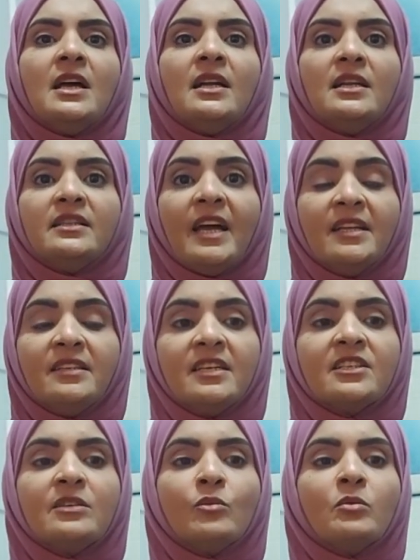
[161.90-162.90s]

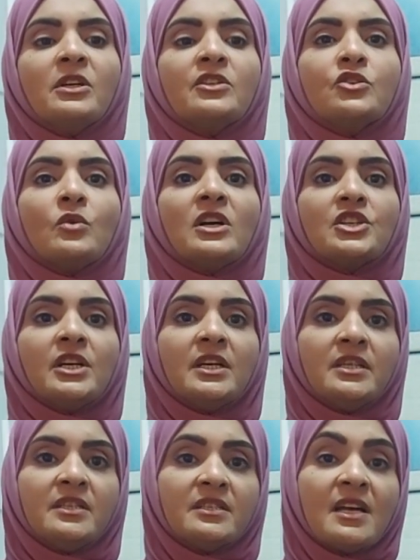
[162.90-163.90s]
بالتحديات اللي ممكن
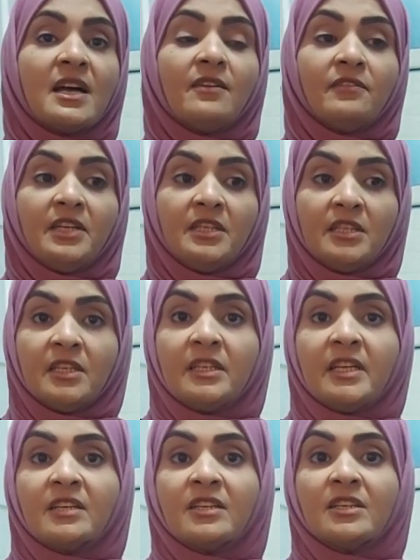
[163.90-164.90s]
تواجه النساء في
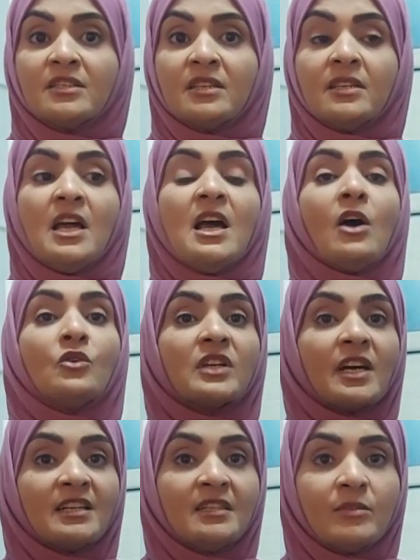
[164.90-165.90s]
أنهن ينخرطن أو
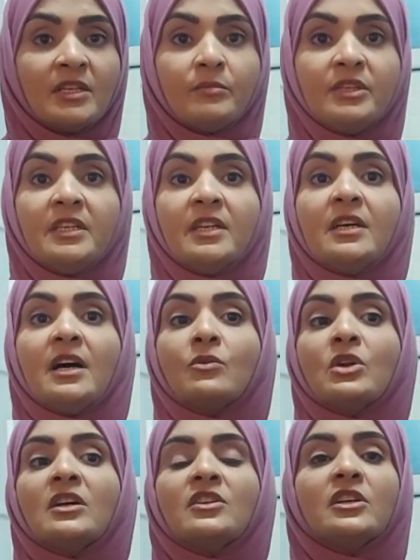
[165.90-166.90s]
يتقدما
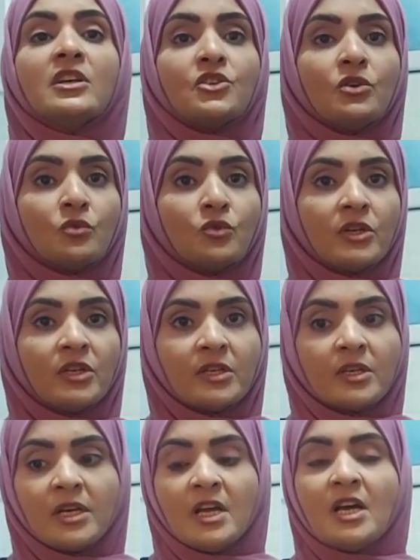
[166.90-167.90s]
بأوراق الترشح يكون